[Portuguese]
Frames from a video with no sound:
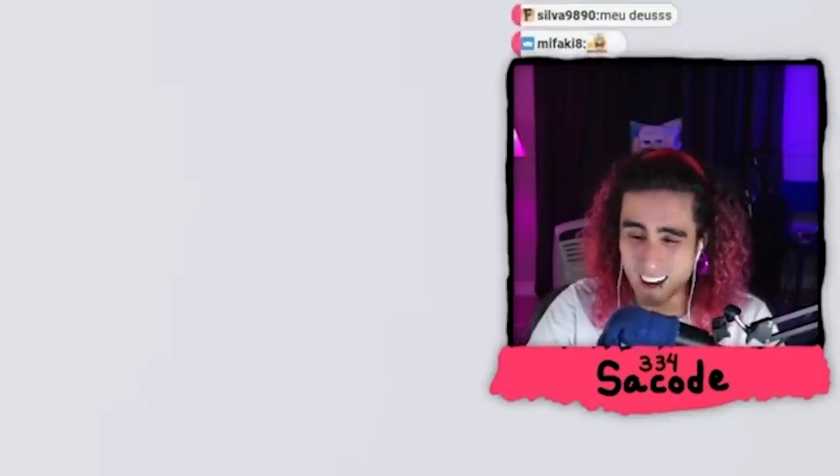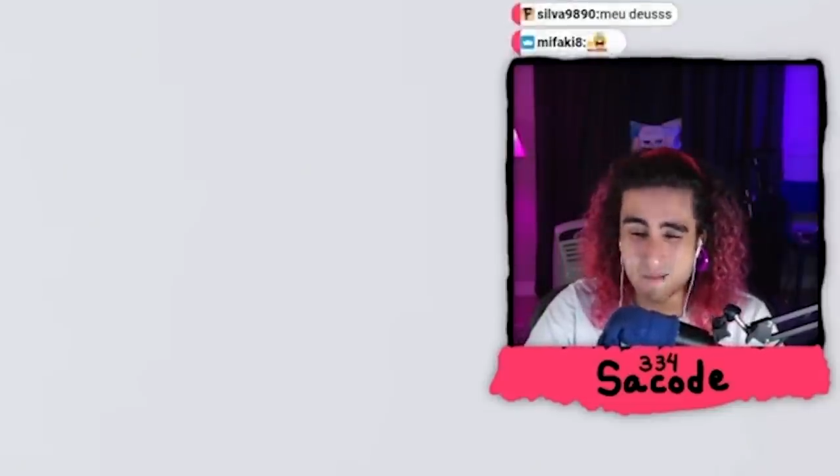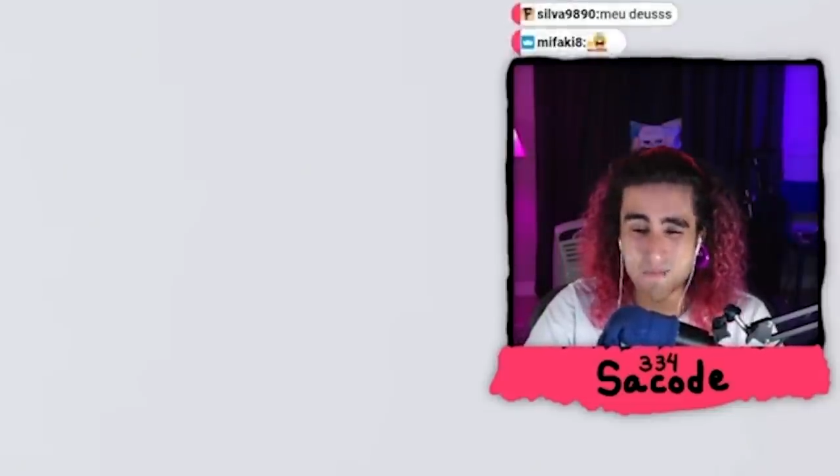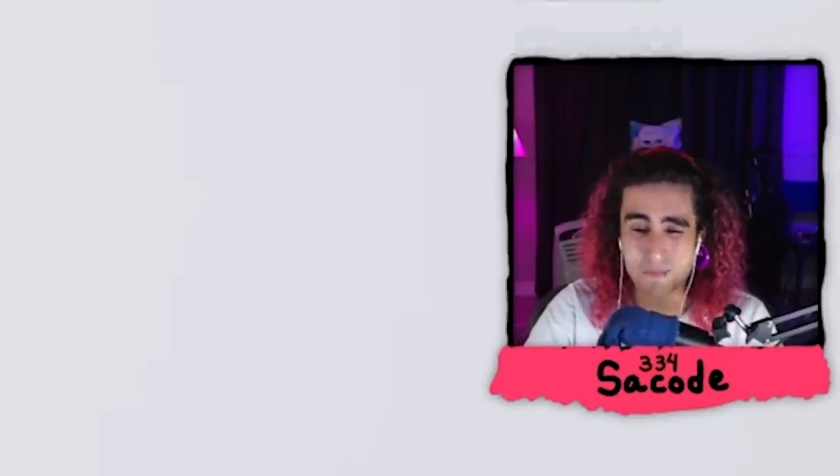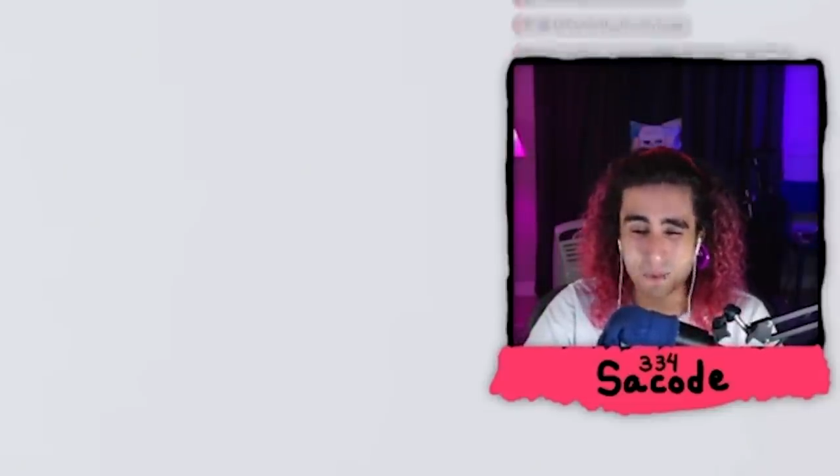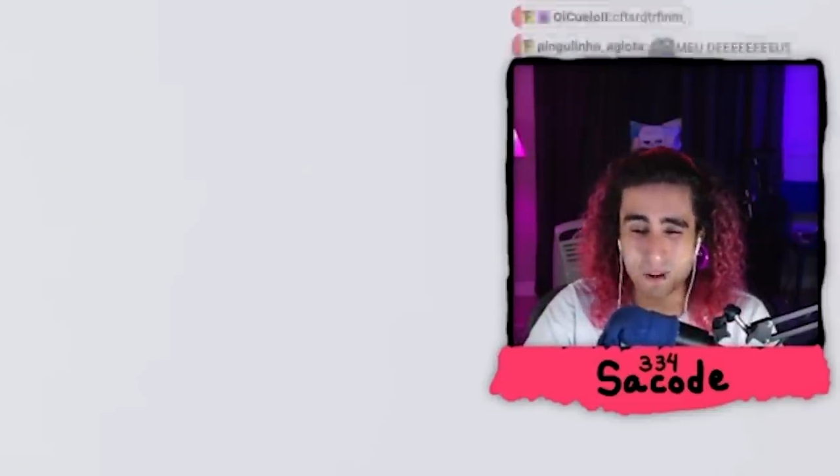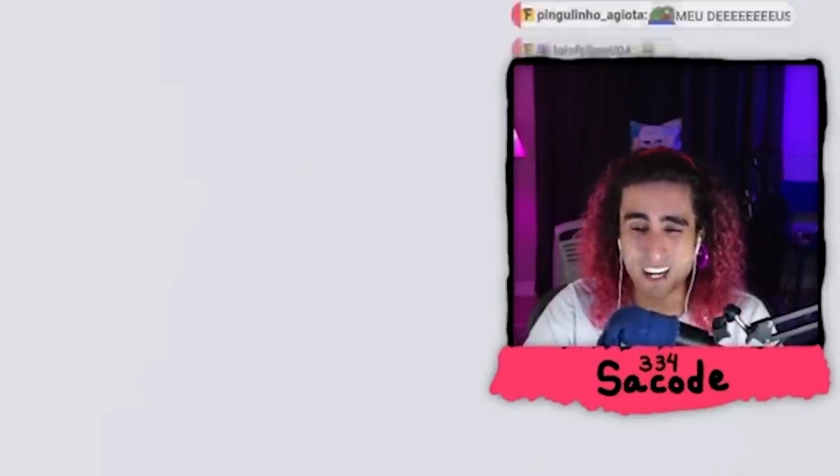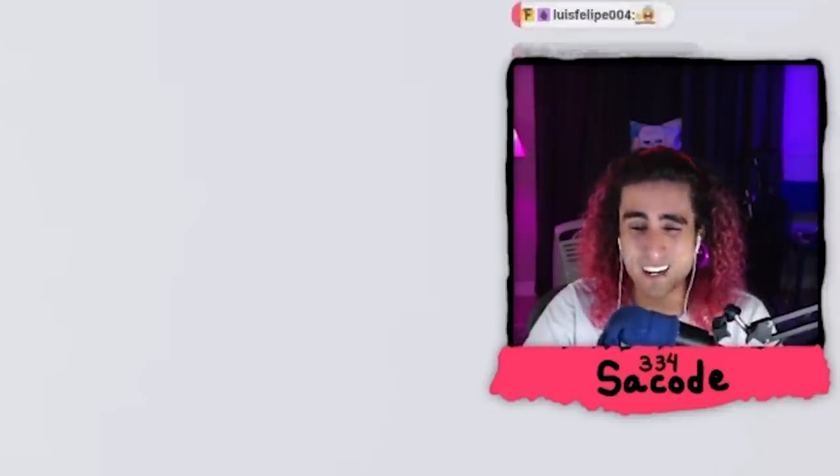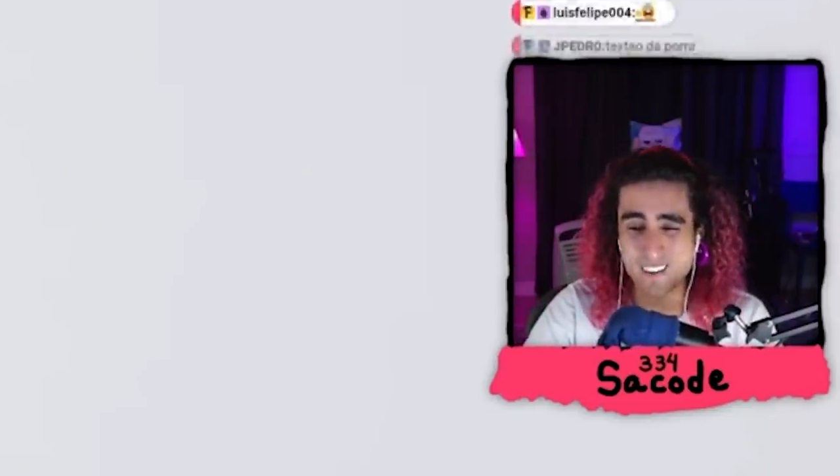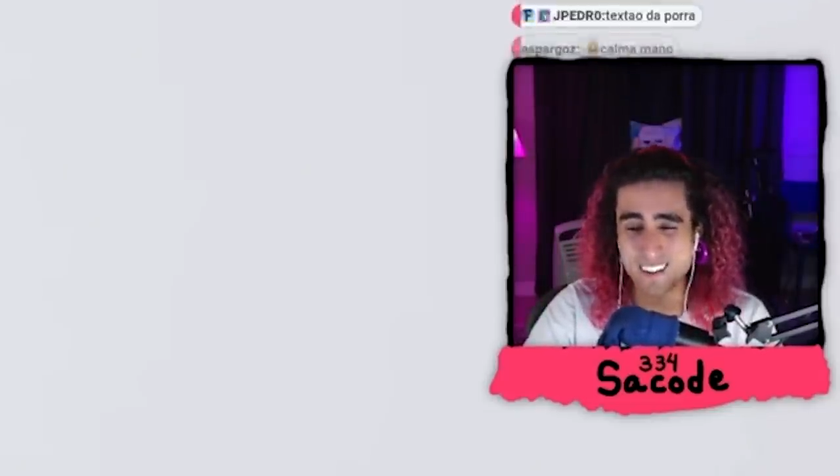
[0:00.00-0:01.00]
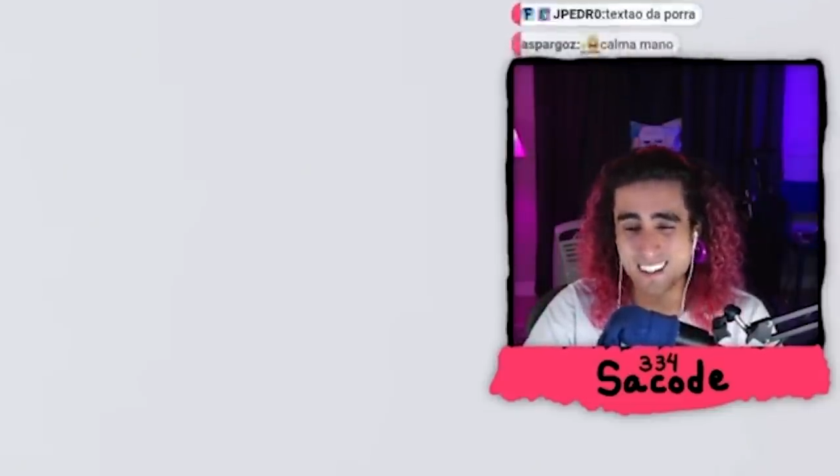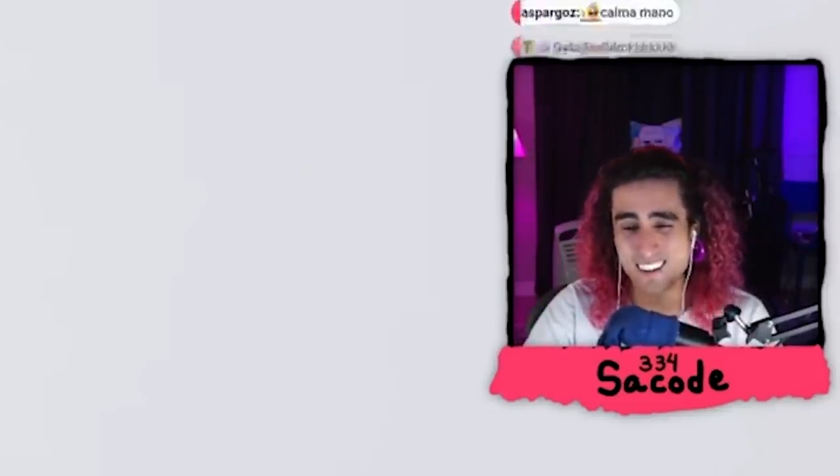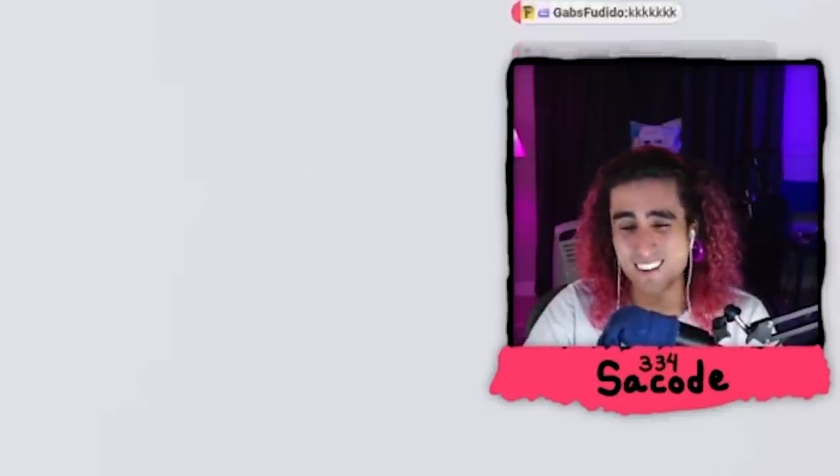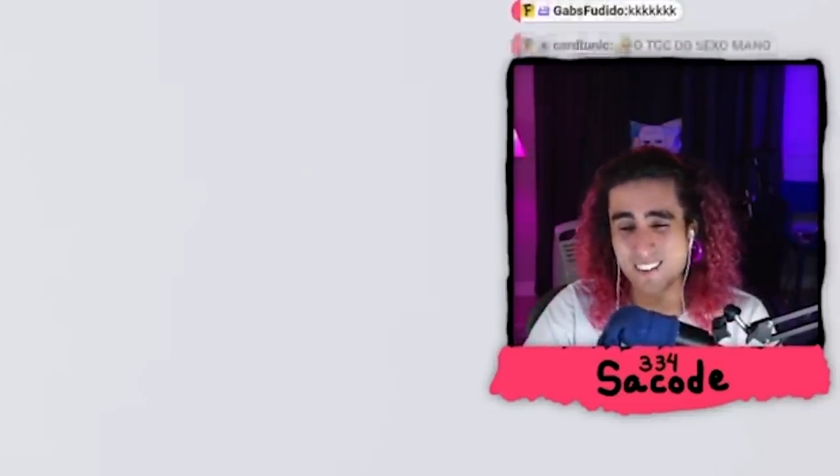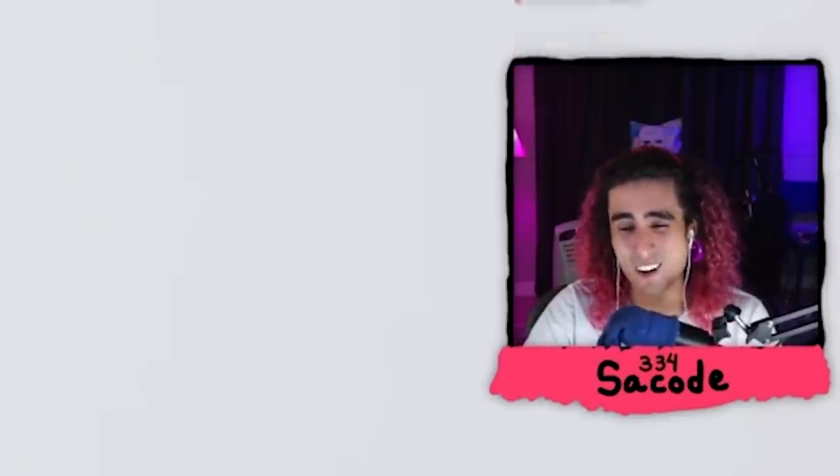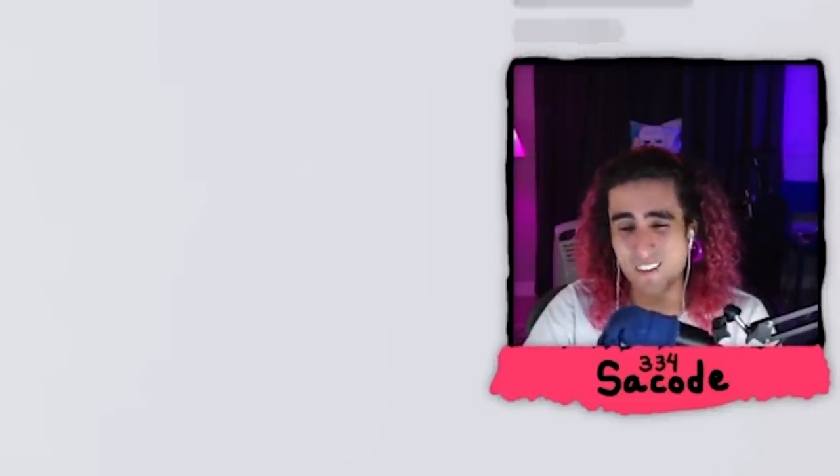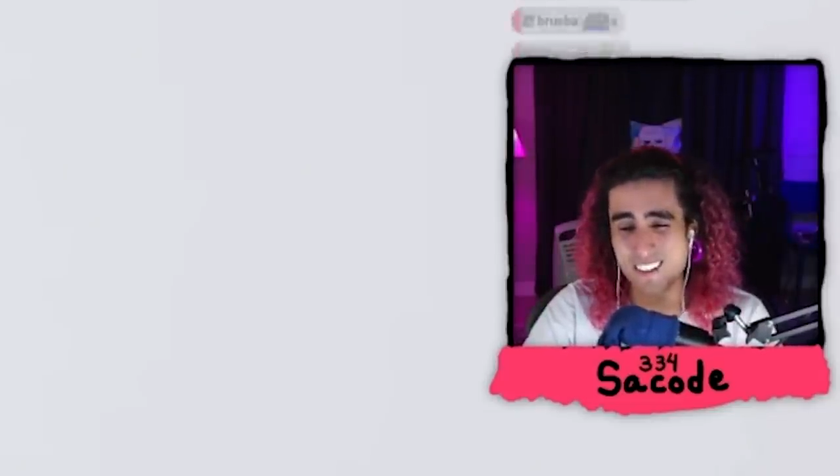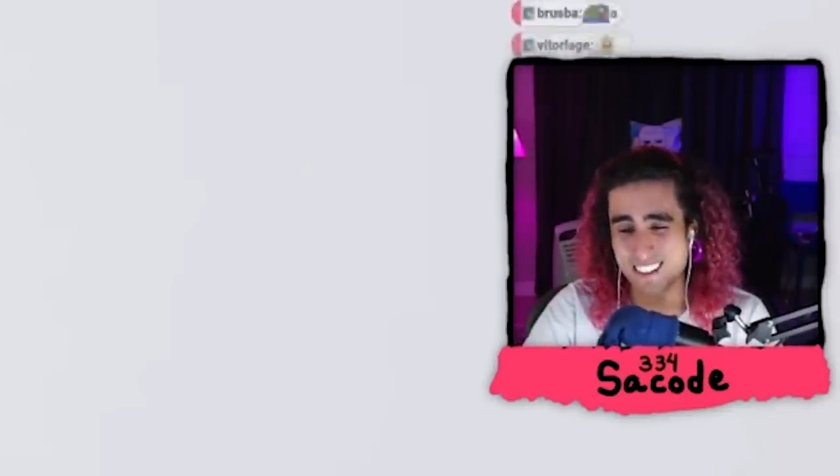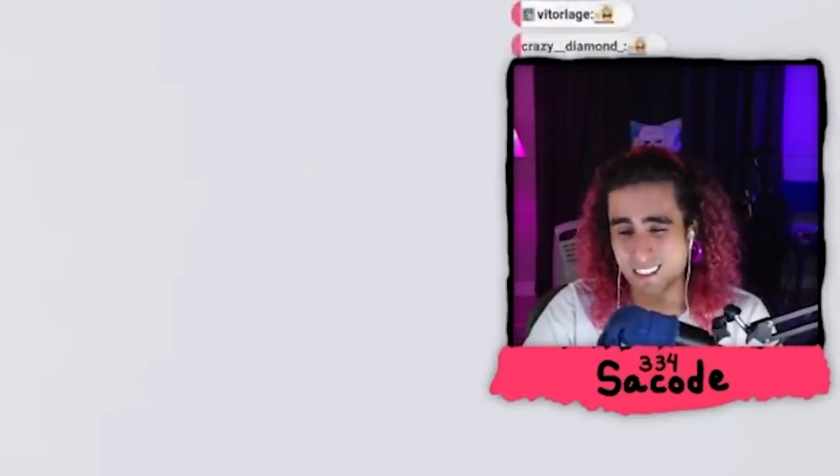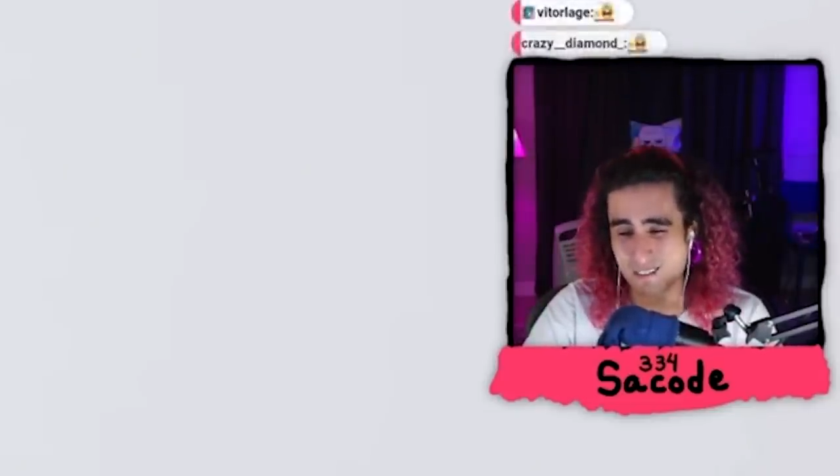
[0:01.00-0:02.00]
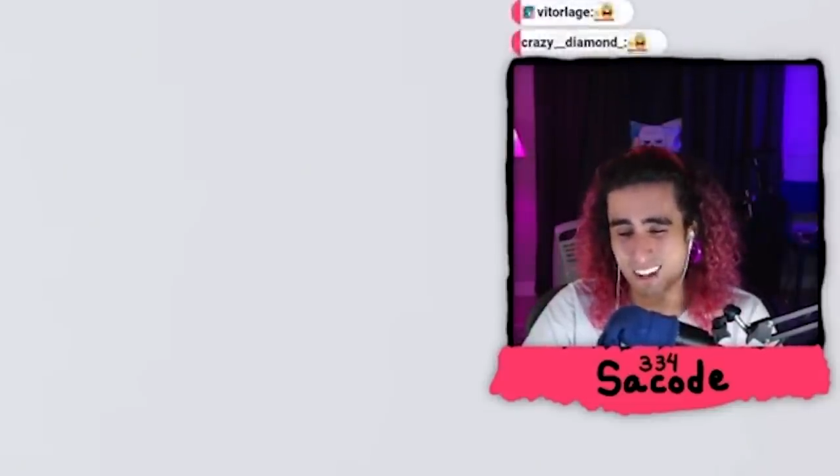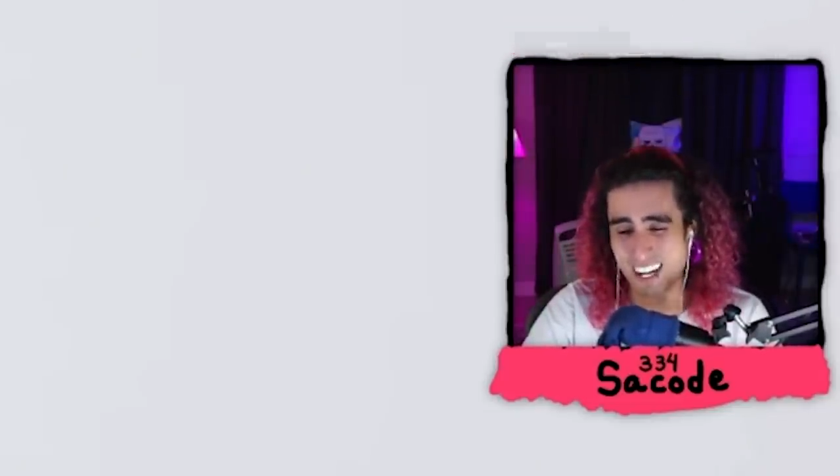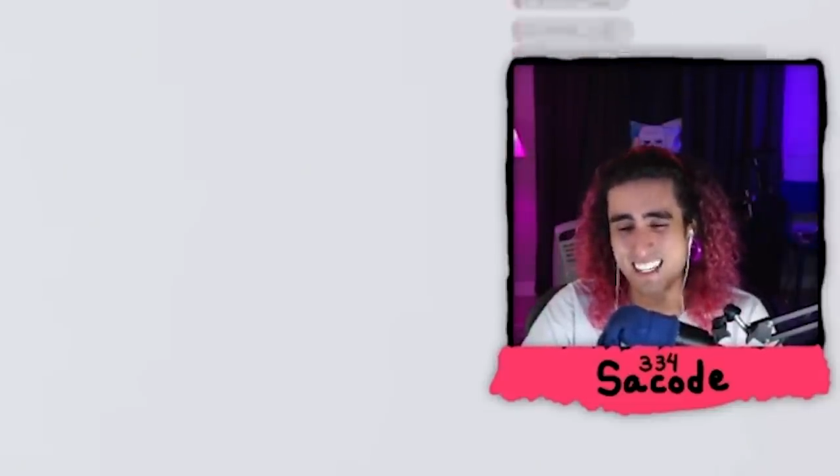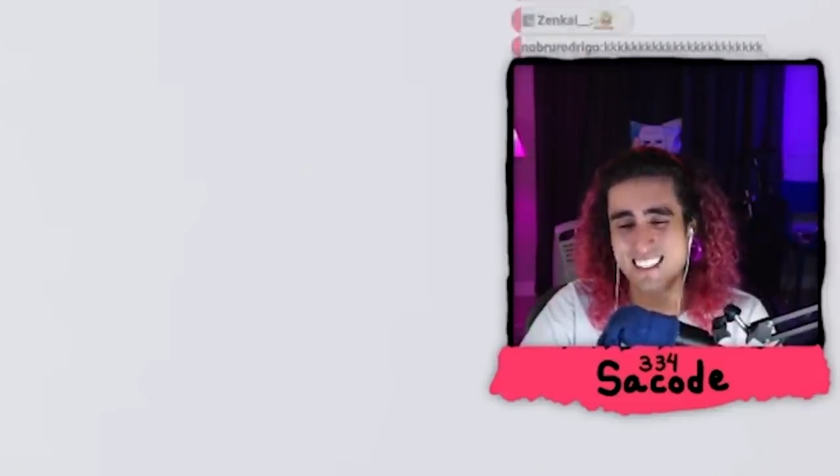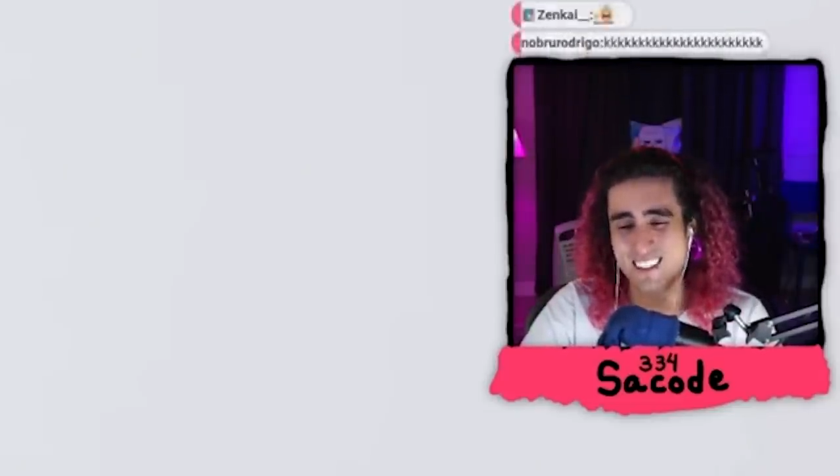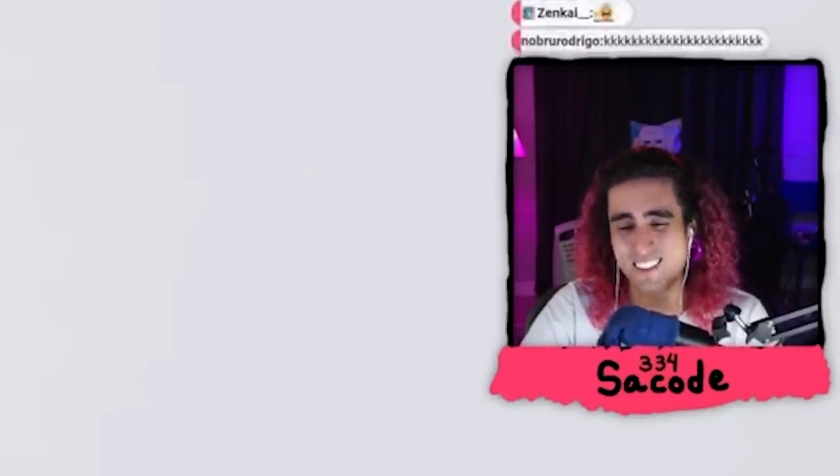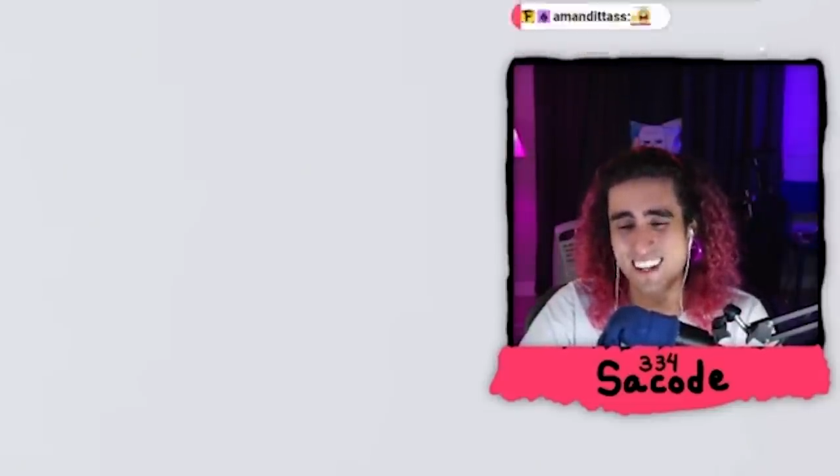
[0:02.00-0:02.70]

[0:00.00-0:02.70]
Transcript: Tá porra, mano. Olha o nome dessa imagem,